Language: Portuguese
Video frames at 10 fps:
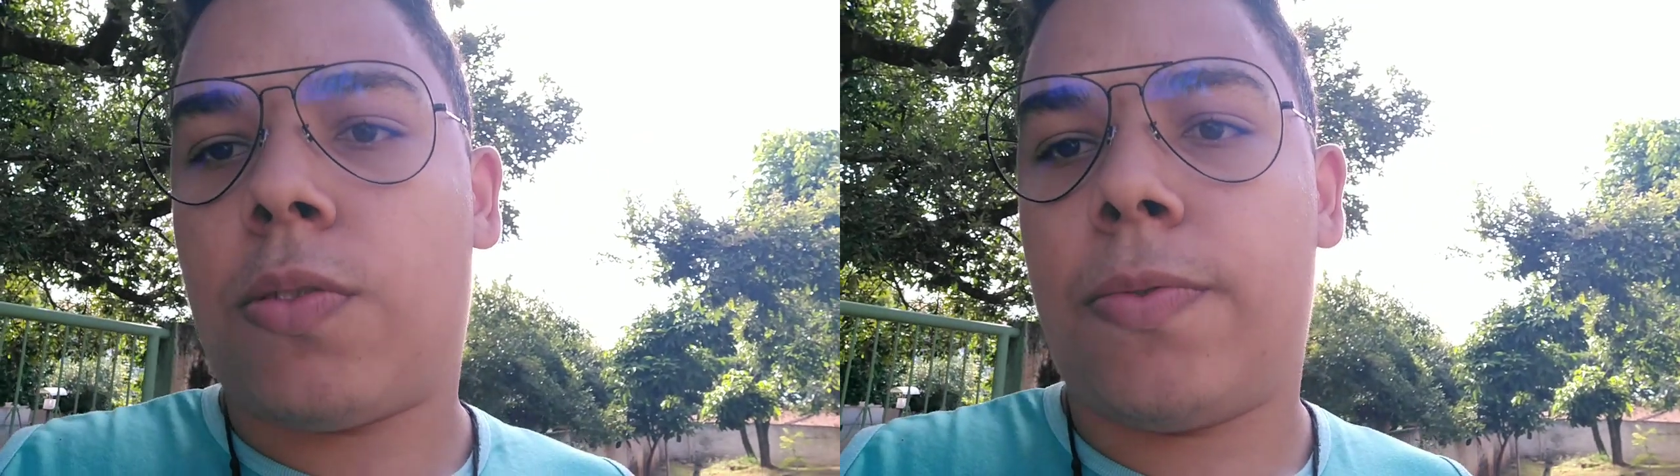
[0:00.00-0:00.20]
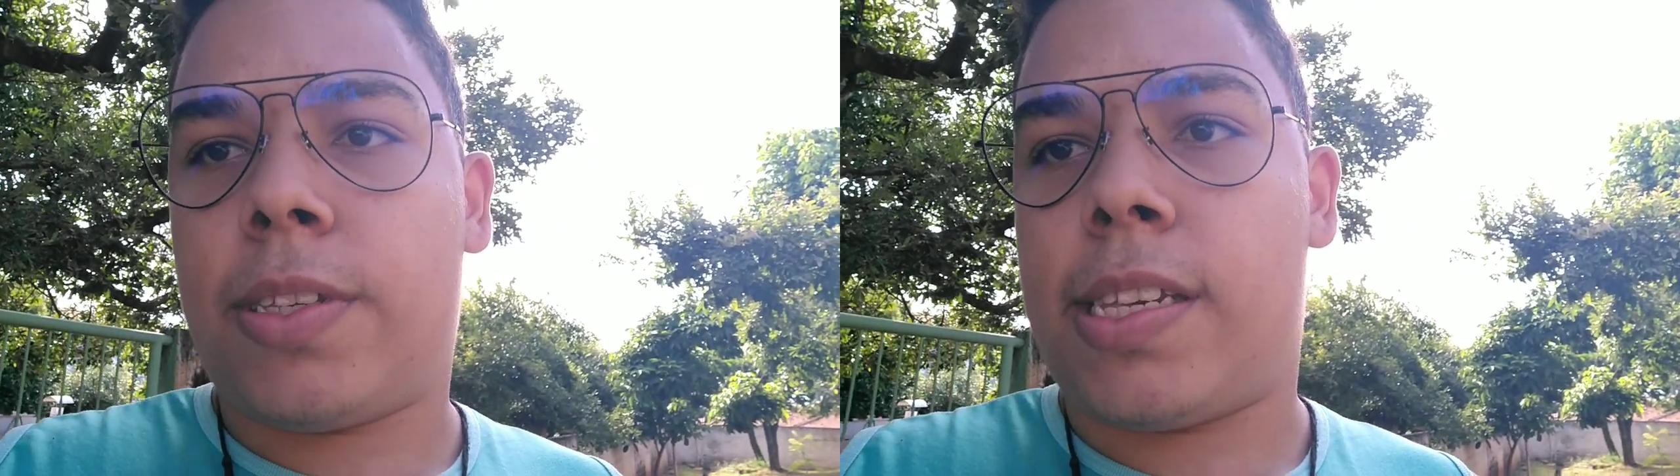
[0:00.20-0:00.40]

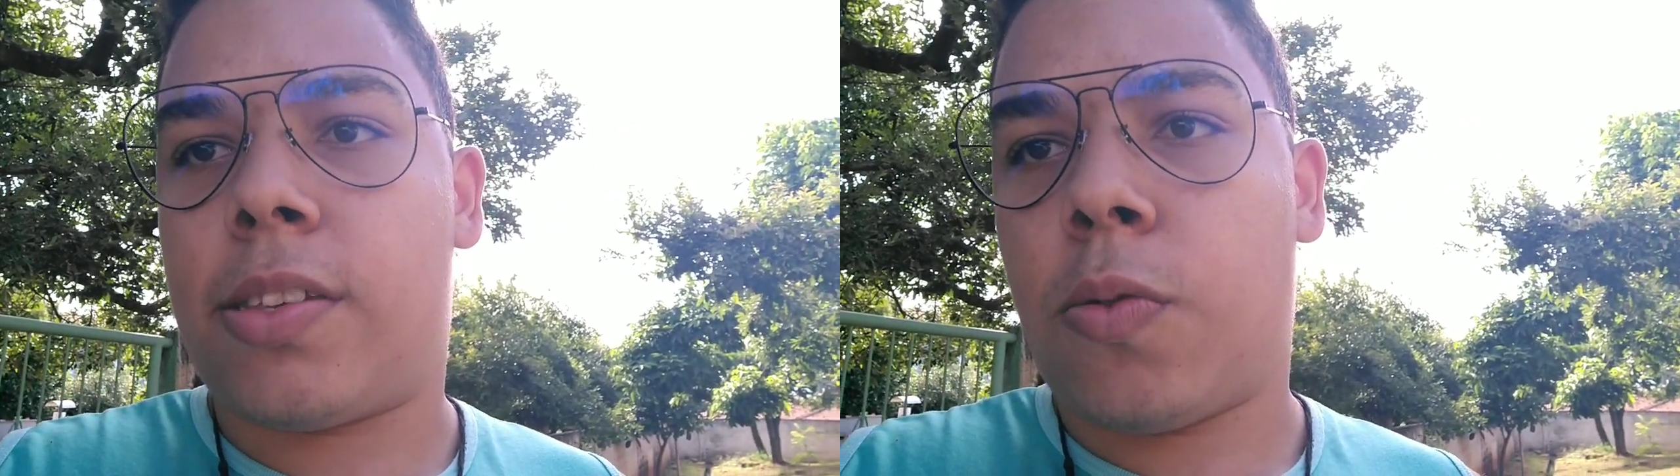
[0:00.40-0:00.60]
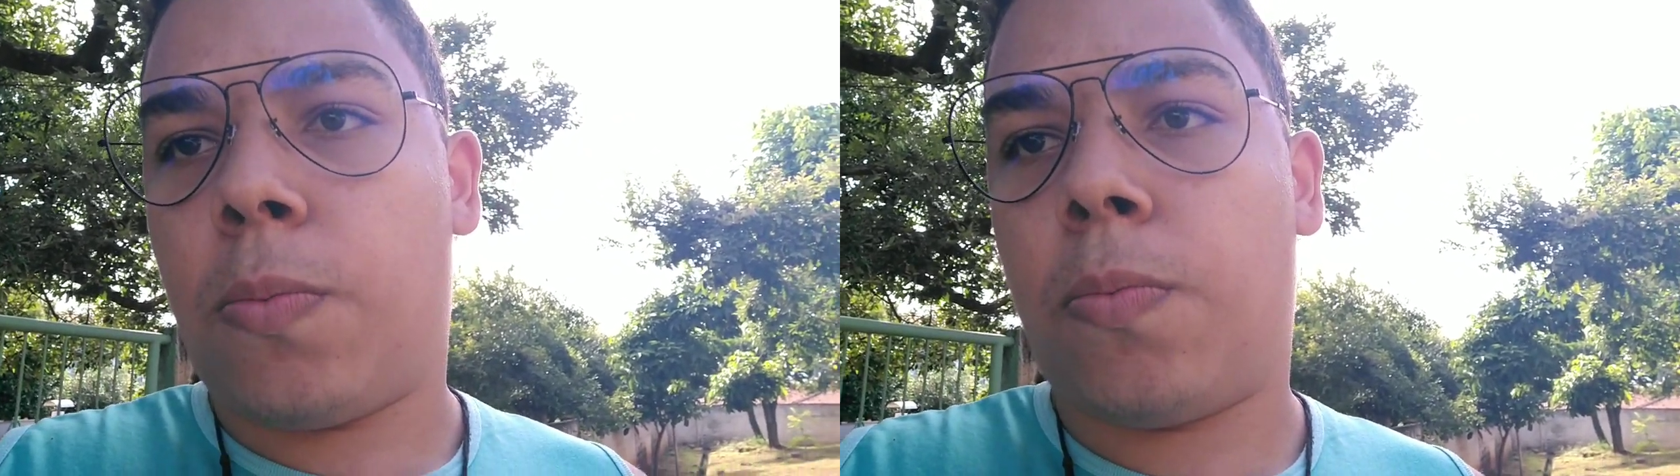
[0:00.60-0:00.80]
com
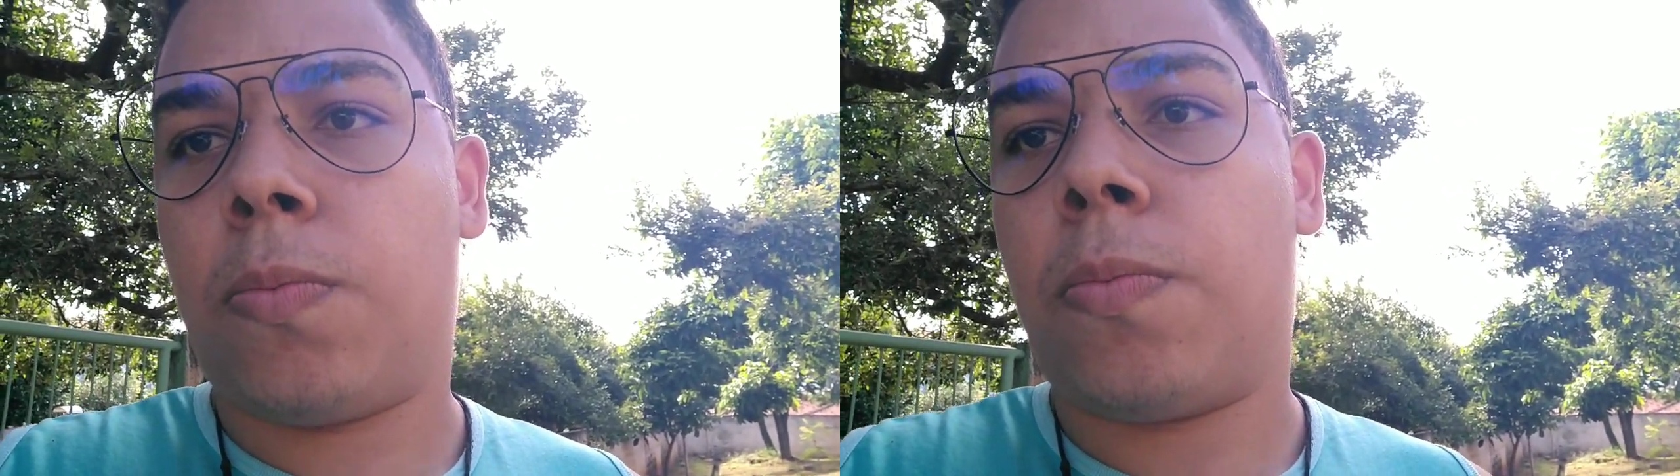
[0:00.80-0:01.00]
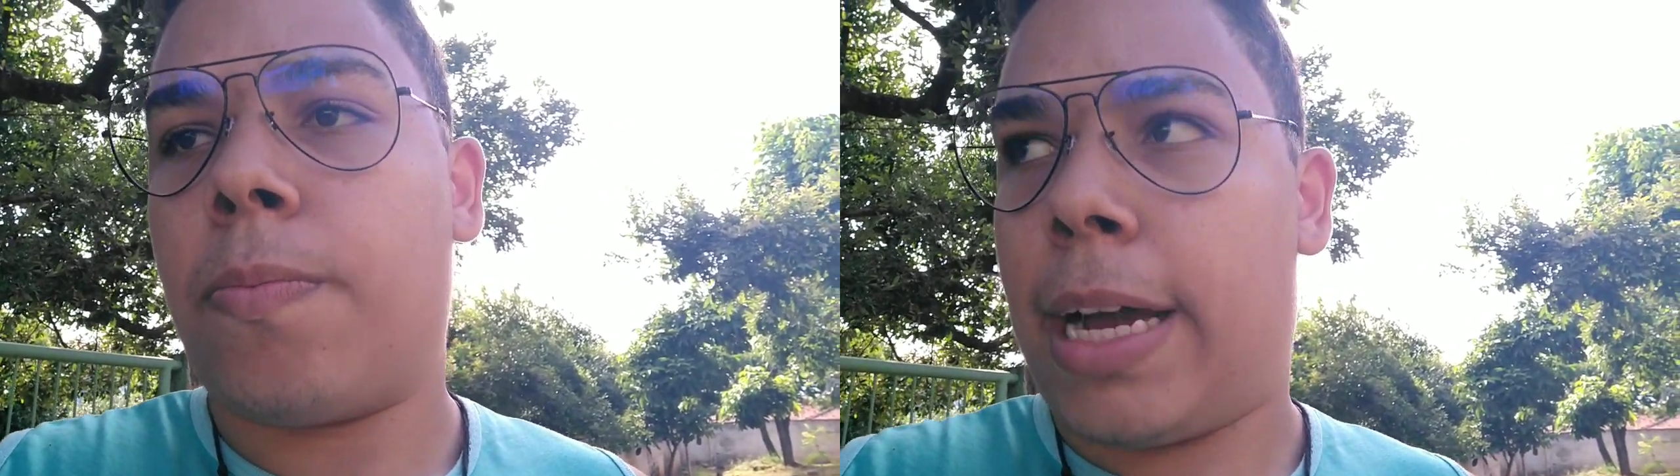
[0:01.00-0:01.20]
vocês
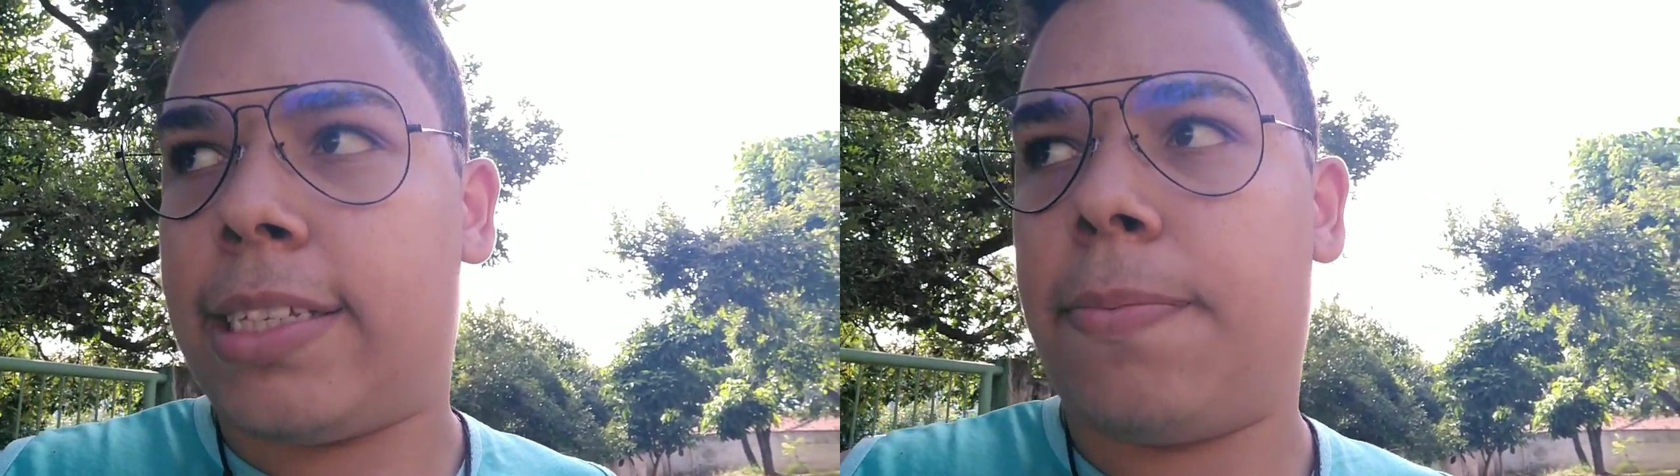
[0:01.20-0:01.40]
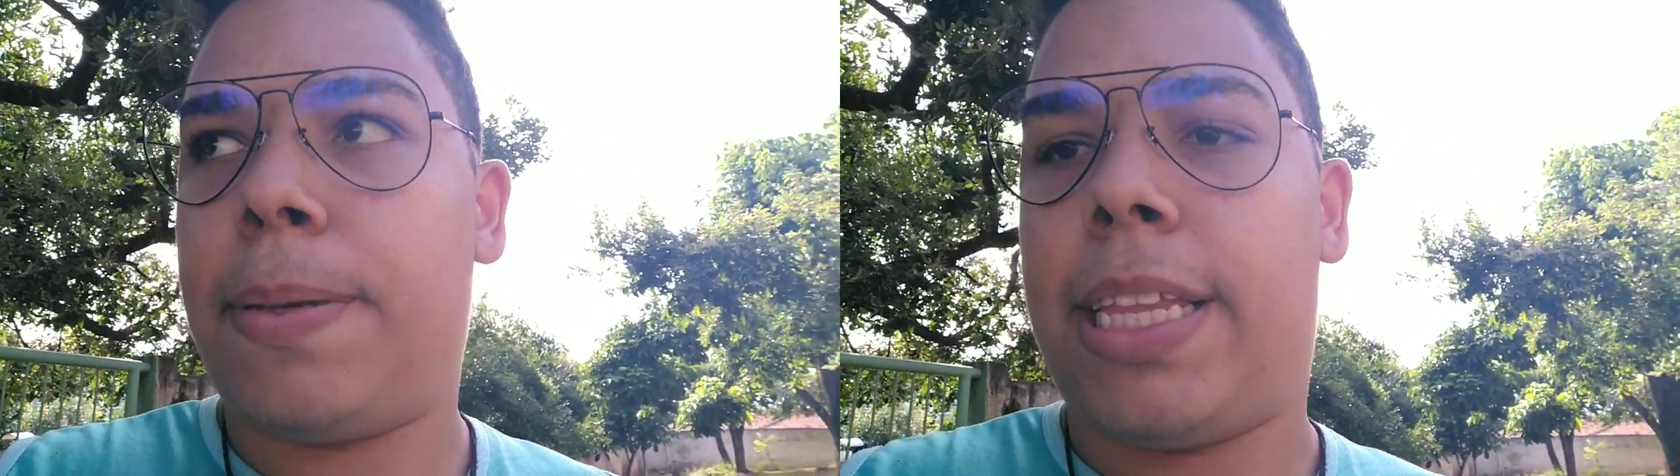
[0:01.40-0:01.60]
com
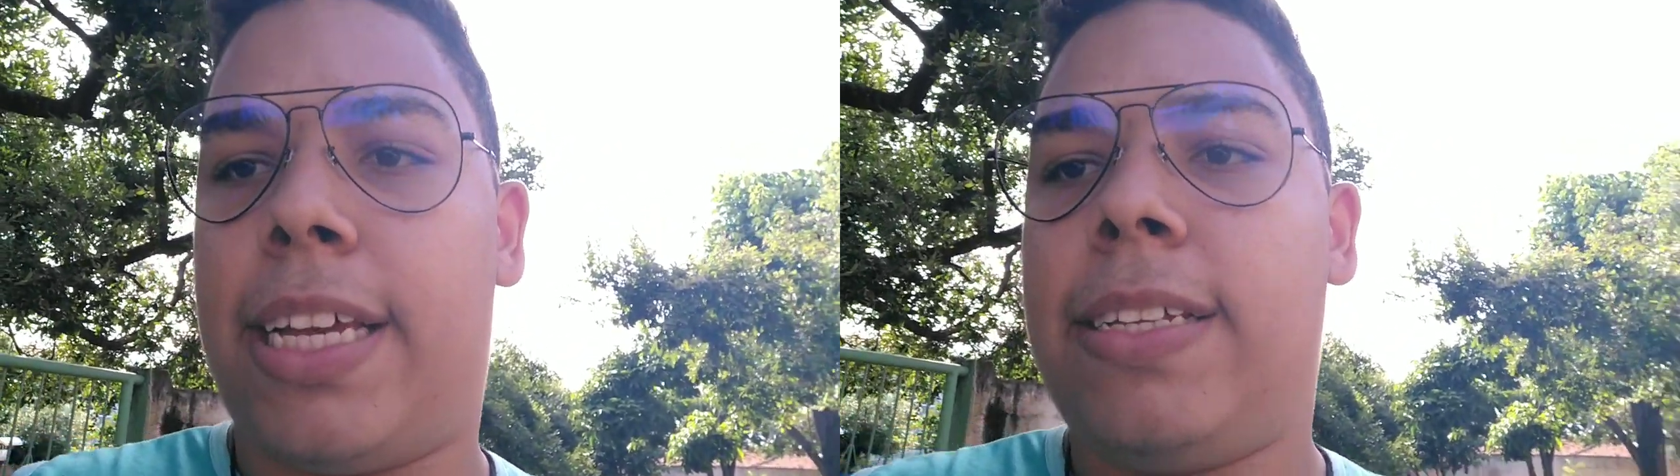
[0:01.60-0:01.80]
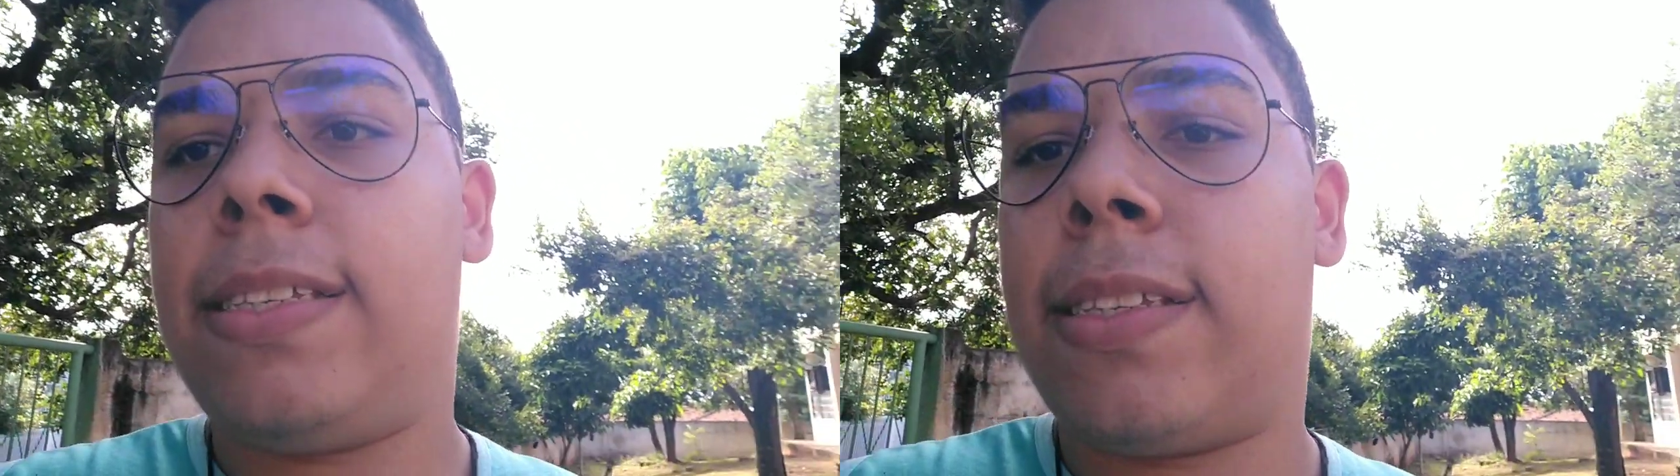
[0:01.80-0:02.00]
mais
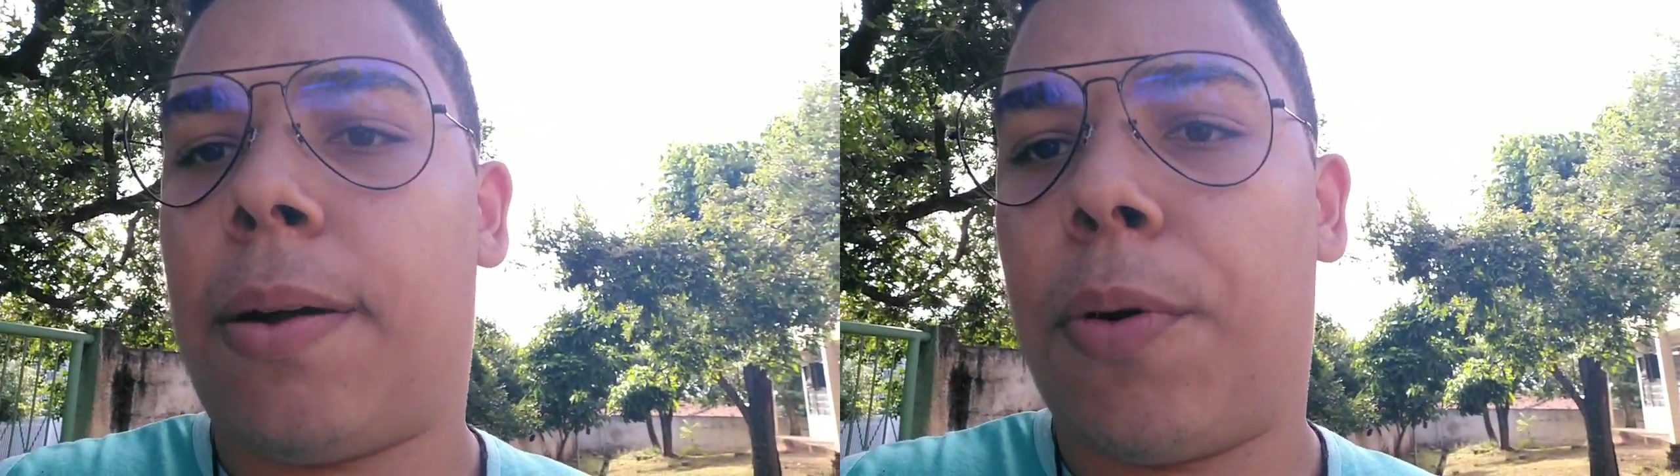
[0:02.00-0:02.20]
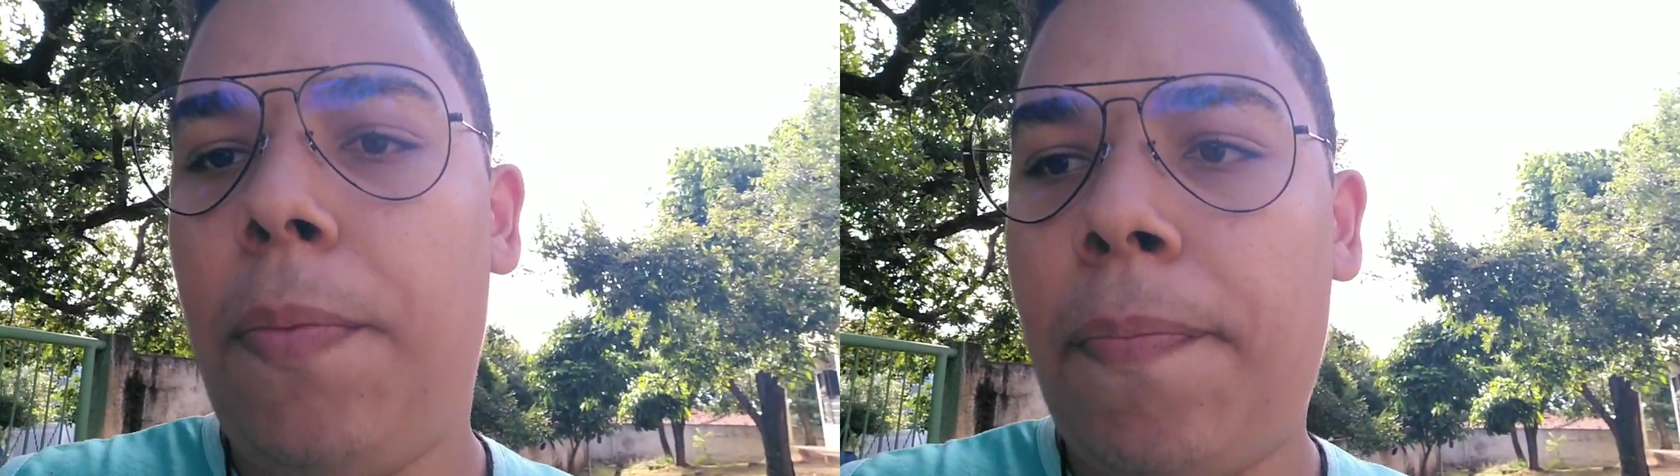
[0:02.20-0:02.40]
updates,
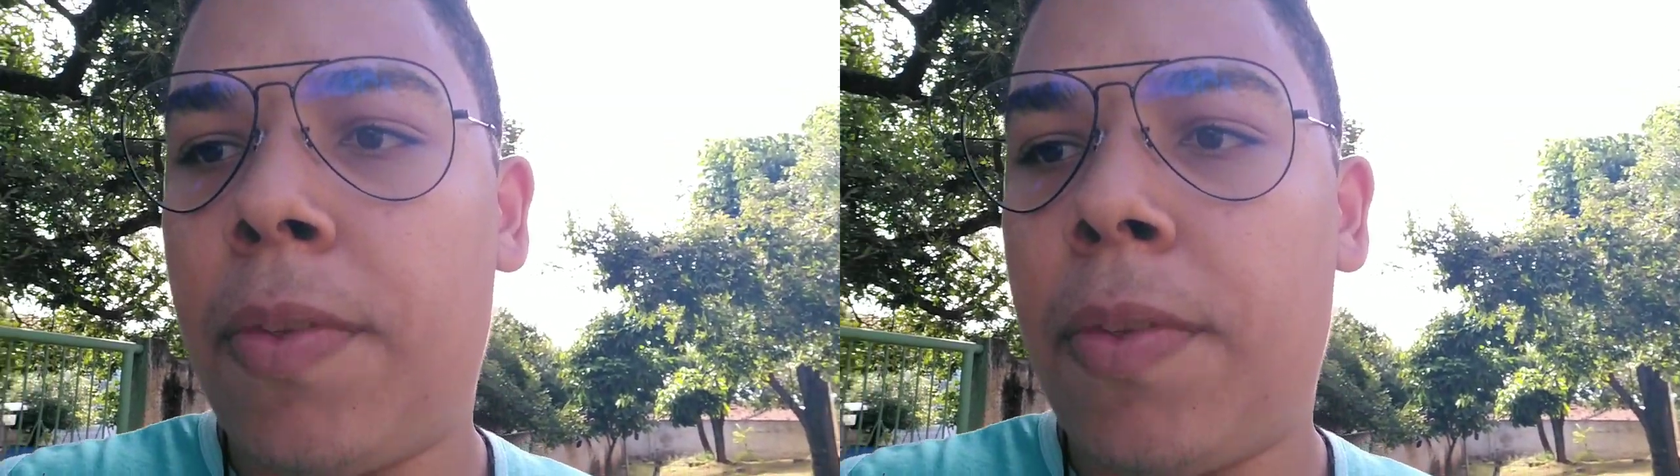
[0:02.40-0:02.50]
tá bom?